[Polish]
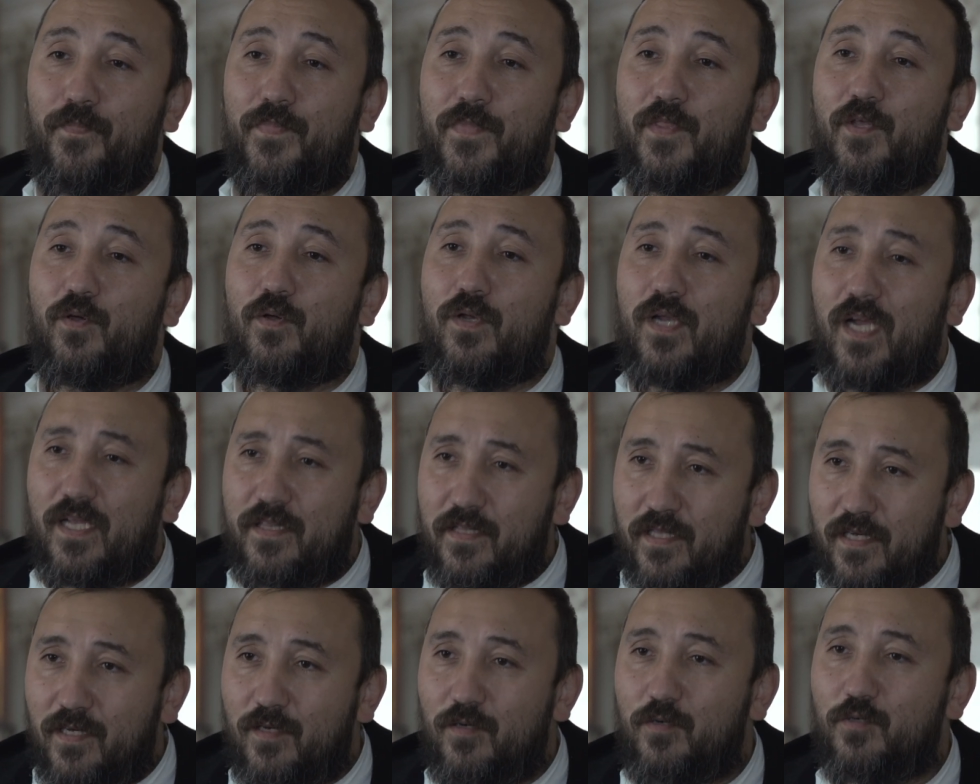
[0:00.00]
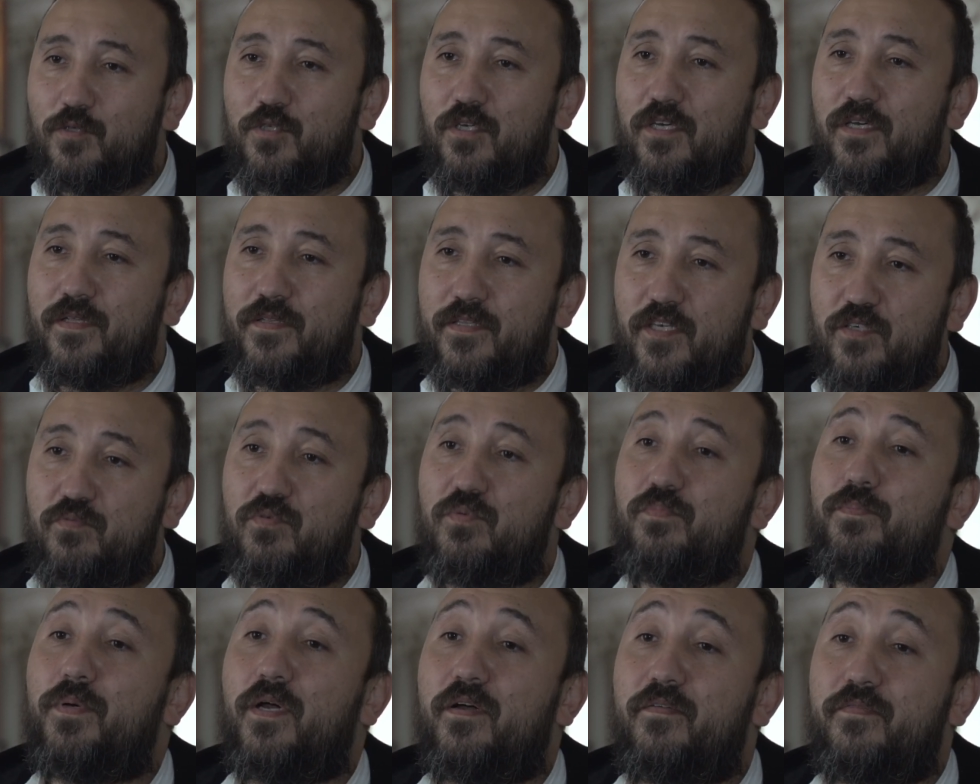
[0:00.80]
to dlatego, że
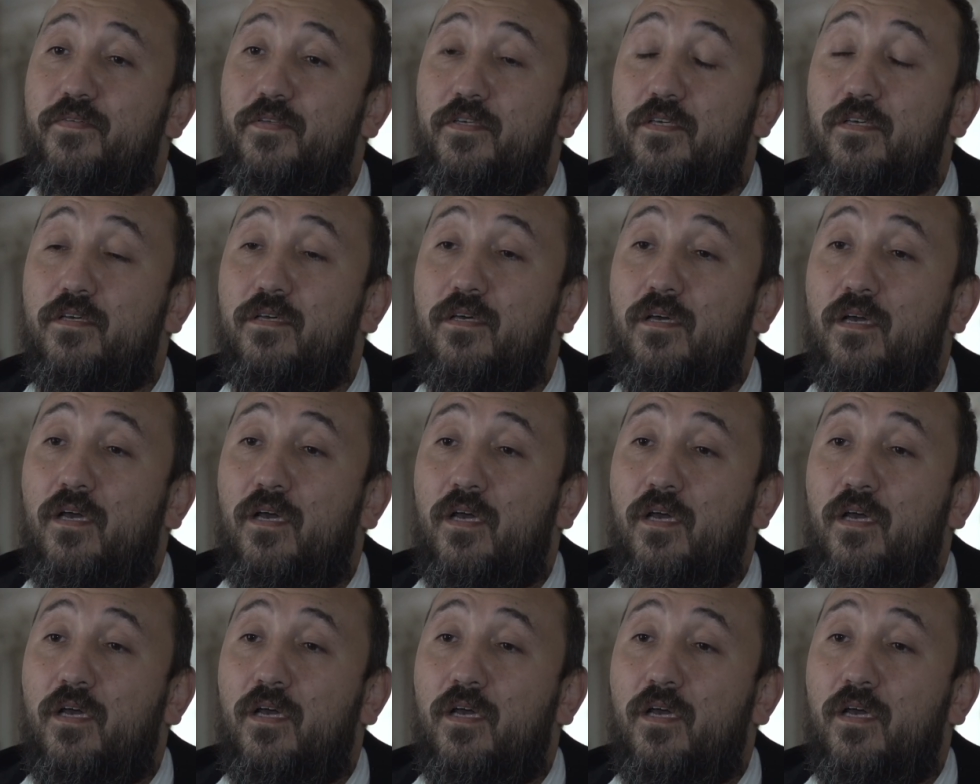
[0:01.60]
jesteśmy pewni,